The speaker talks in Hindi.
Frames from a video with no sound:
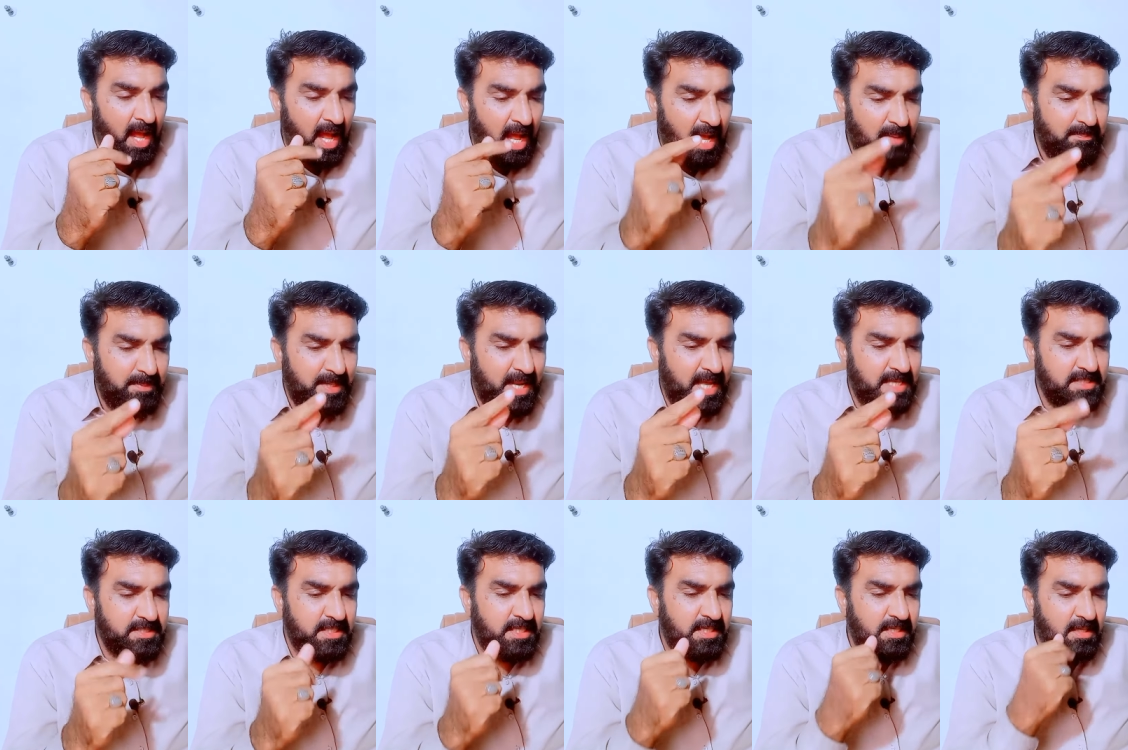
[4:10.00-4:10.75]
अब
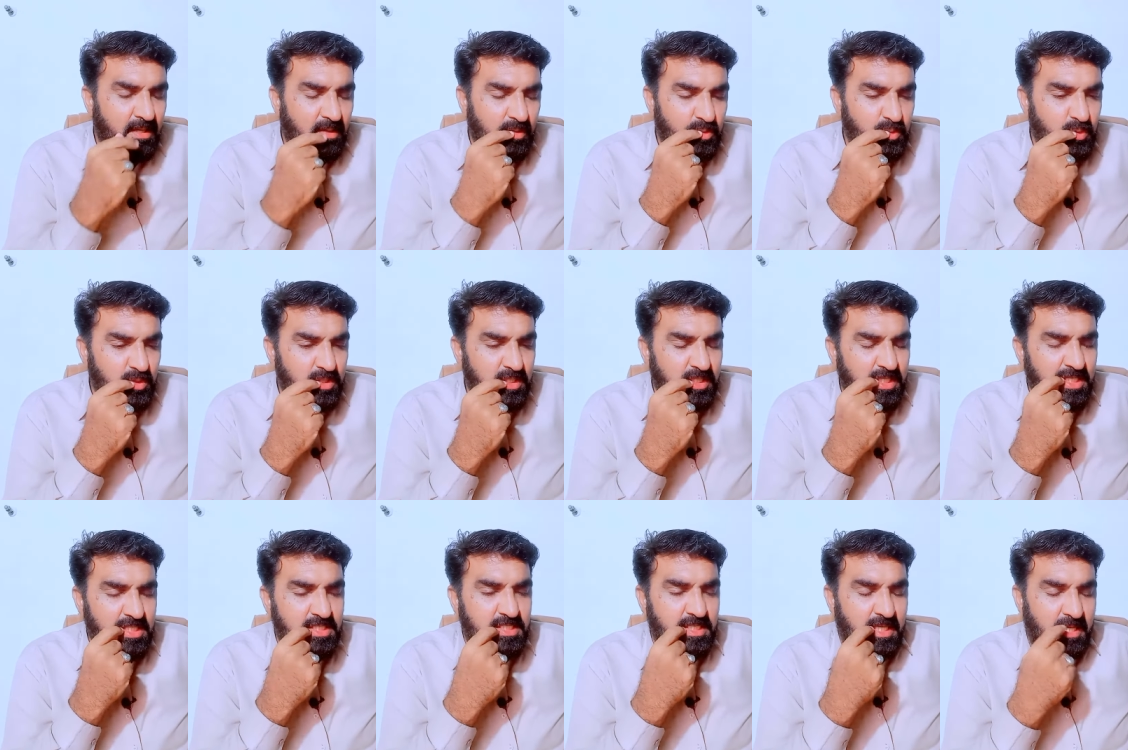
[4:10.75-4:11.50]
नाजरीन जो
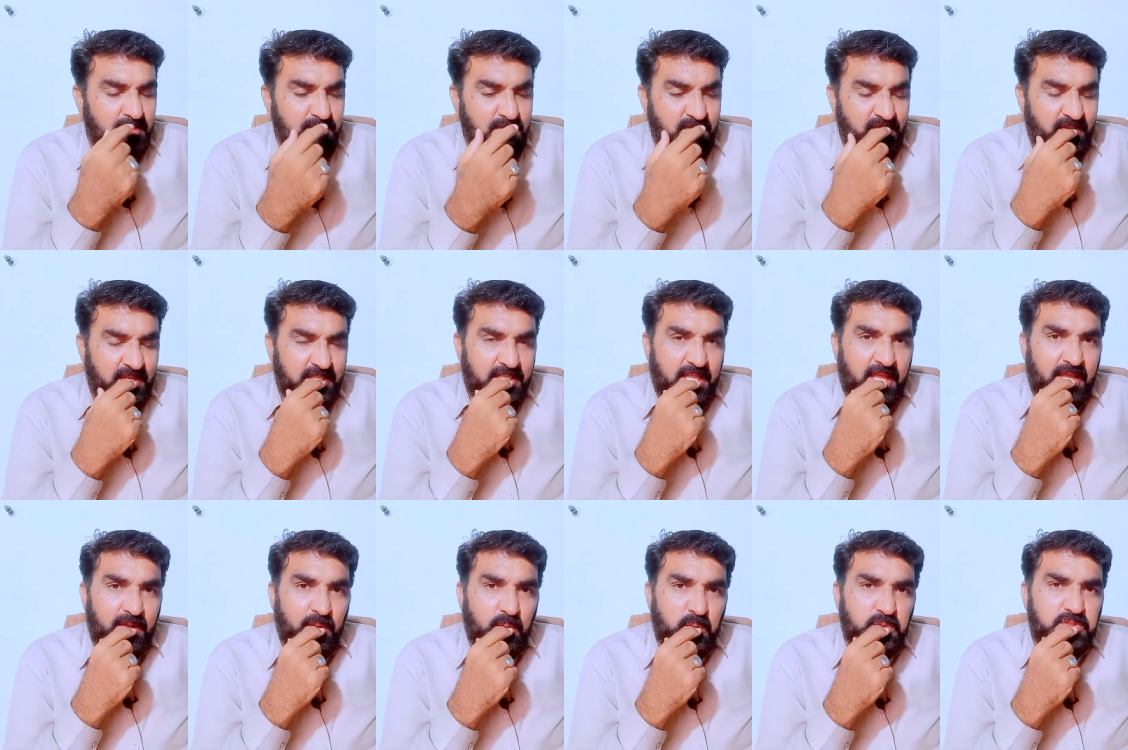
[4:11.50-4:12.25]
इनकी सनम जवेद
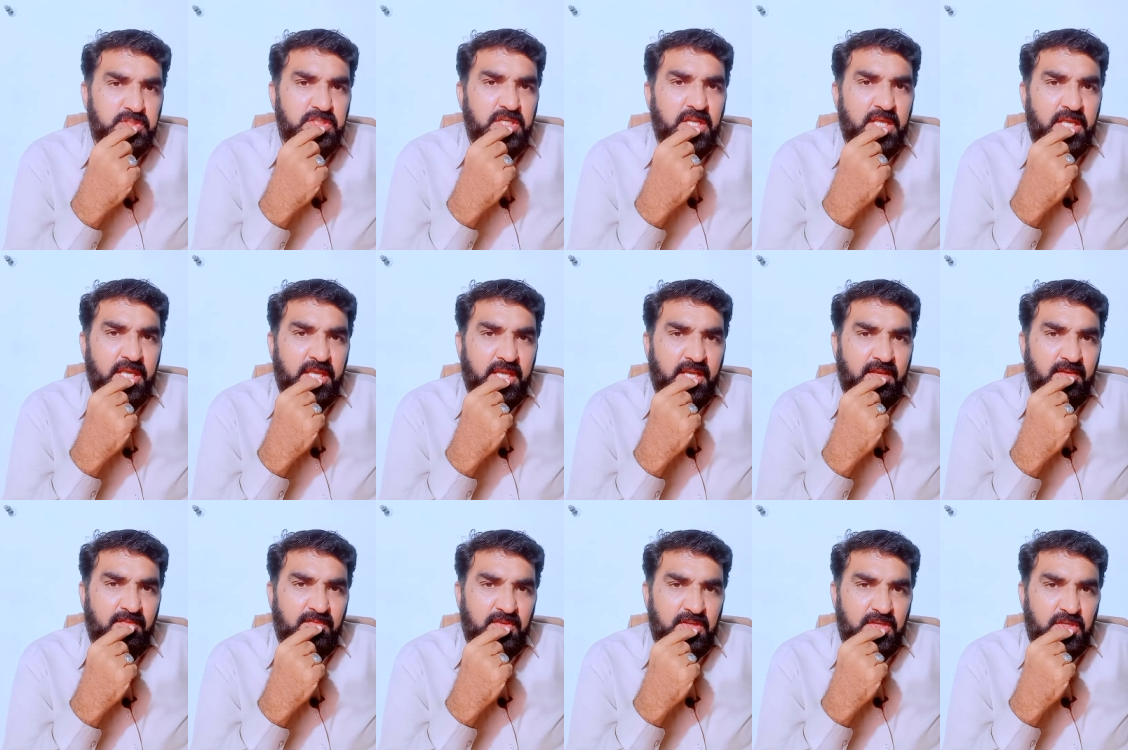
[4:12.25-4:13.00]
है उसने
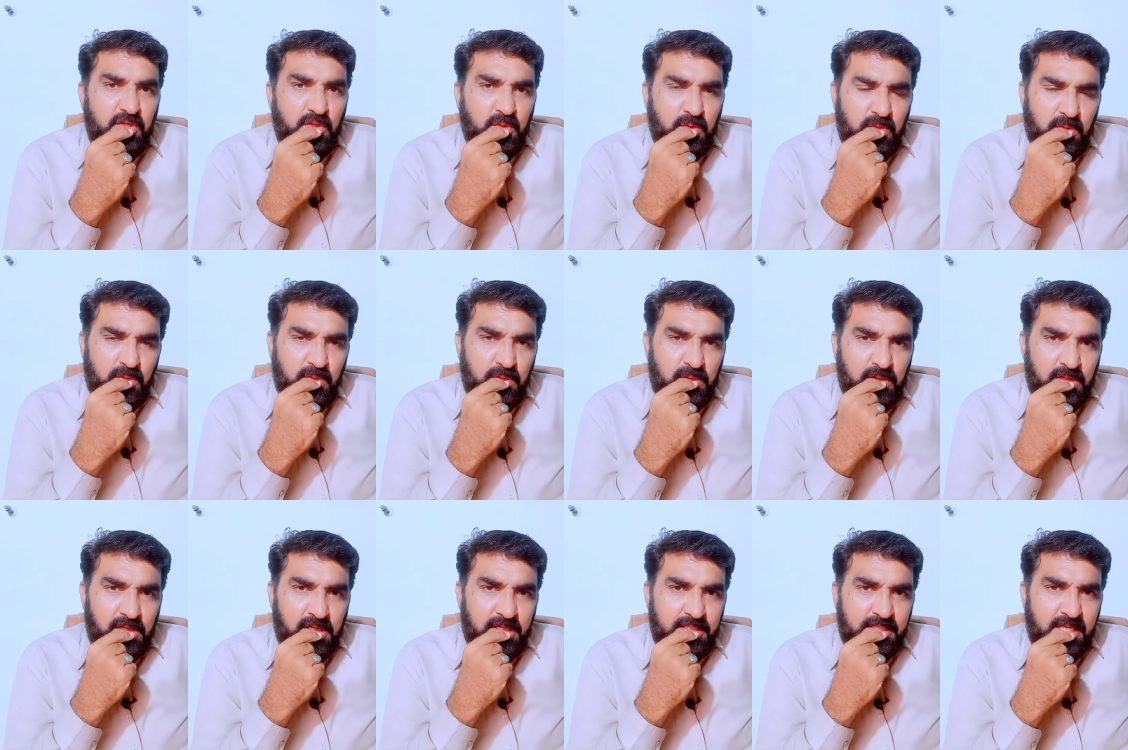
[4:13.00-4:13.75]
एक वीडियो
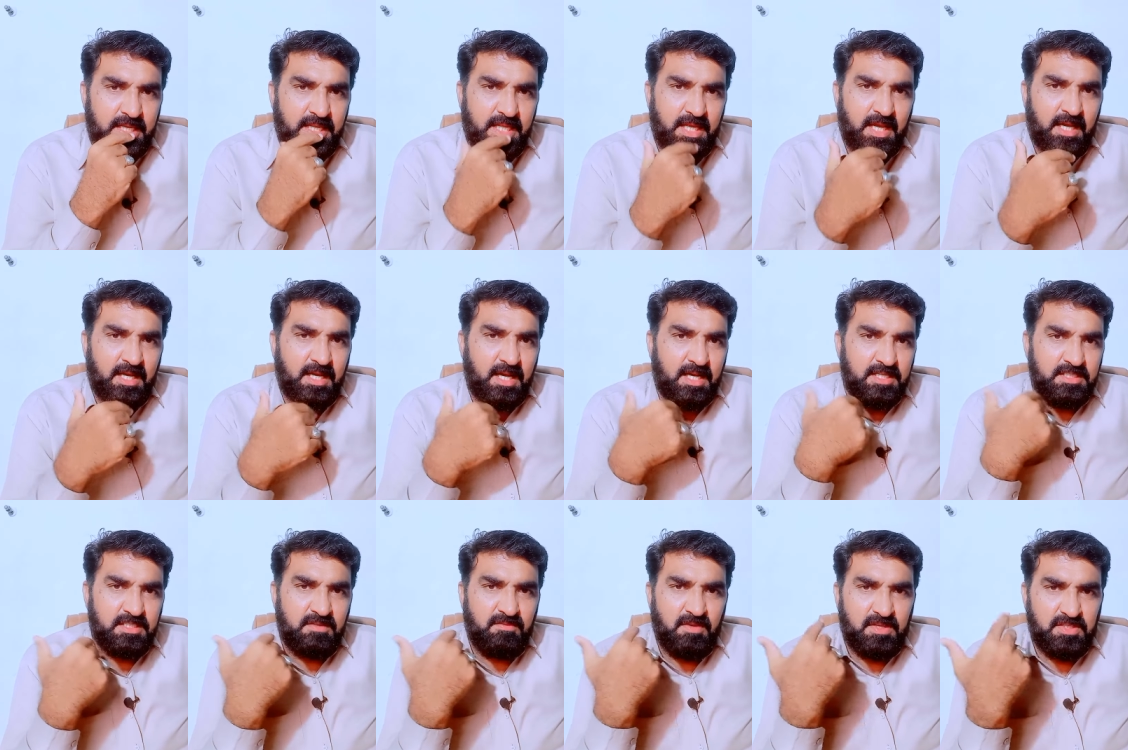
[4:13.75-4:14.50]
यानी कि
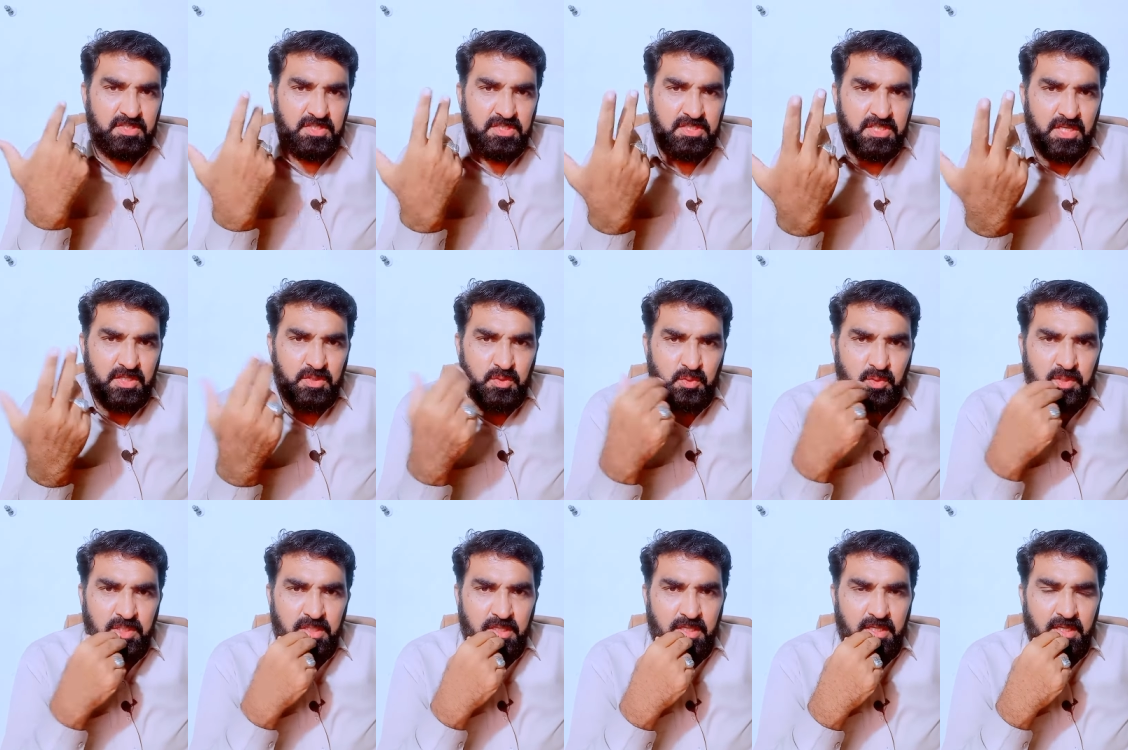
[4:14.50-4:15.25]
काजी वजीसा जो
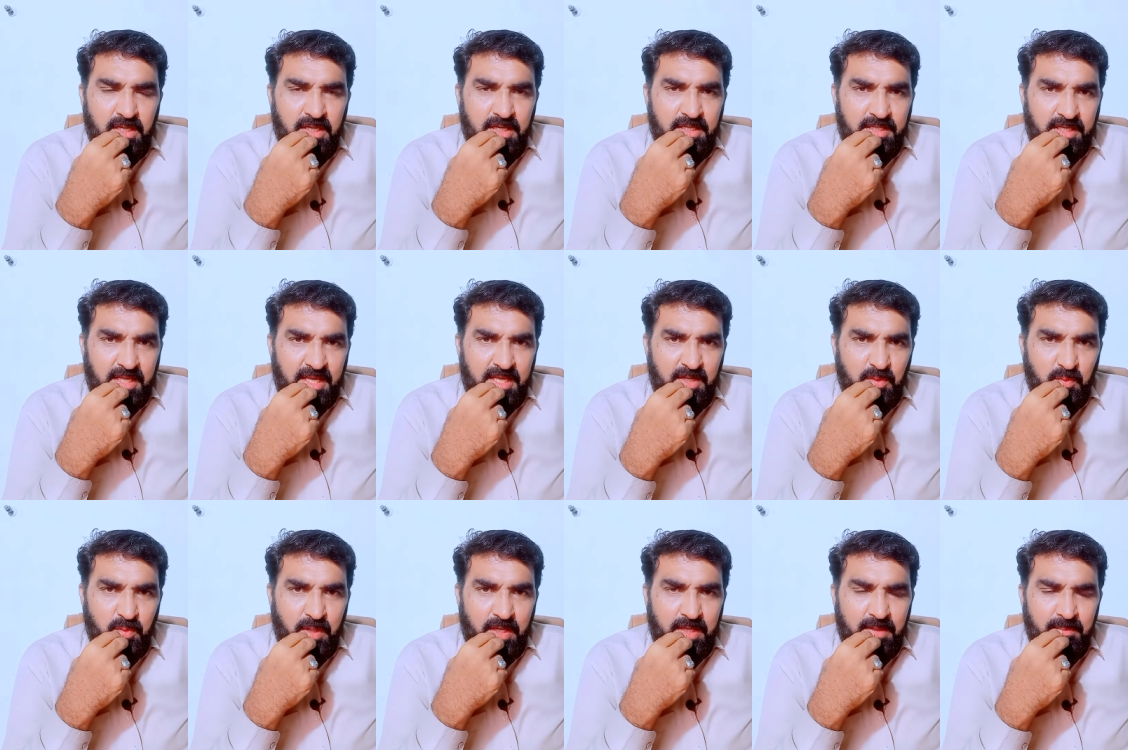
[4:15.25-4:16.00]
ही रिटायर
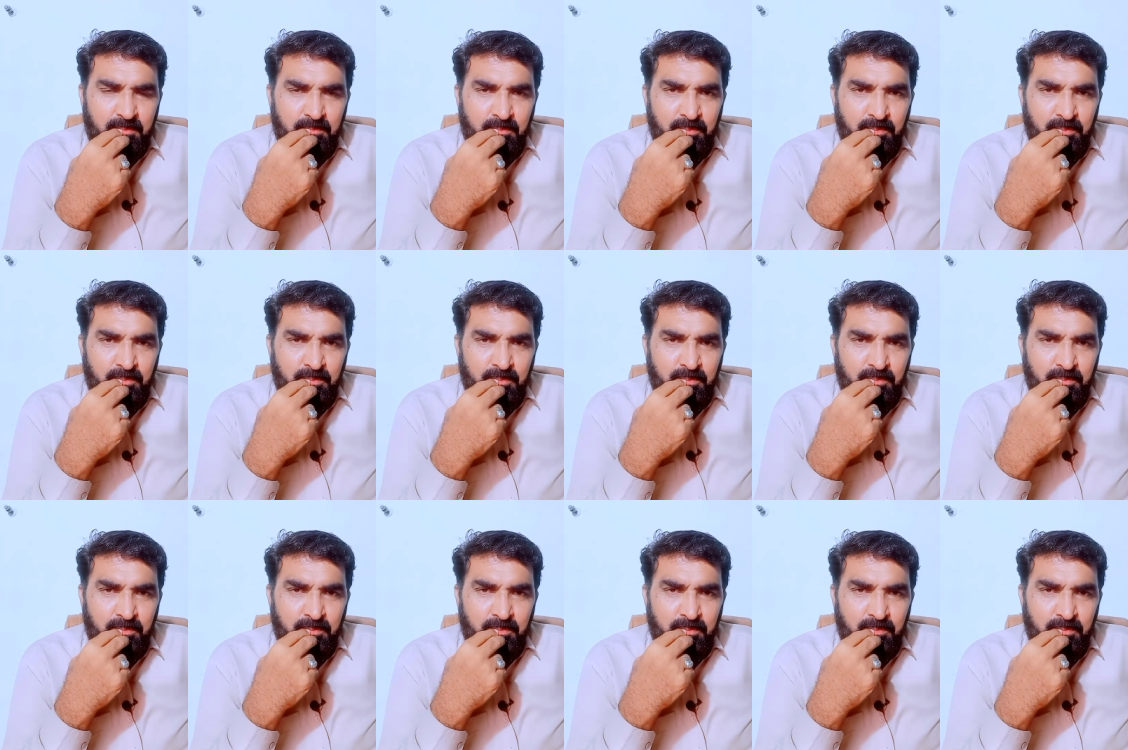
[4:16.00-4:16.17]
हुए